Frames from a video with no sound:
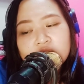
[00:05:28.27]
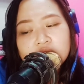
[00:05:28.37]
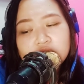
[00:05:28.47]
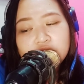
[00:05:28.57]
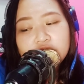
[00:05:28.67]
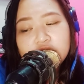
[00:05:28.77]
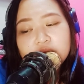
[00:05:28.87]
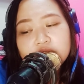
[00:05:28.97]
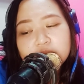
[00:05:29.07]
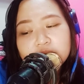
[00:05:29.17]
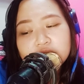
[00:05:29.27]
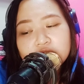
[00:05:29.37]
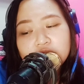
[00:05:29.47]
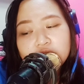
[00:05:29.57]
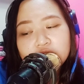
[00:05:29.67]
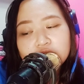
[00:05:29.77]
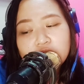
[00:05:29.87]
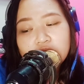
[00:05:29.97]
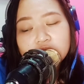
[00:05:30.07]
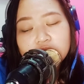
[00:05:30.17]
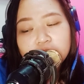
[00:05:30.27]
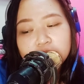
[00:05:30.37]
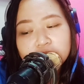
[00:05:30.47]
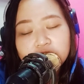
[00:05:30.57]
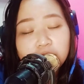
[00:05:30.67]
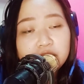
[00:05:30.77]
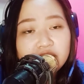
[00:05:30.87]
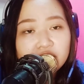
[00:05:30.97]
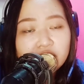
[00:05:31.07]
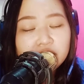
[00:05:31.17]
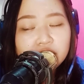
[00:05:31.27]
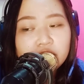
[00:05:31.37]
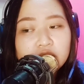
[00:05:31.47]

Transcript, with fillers: you're dealing with a person who is actually submissive.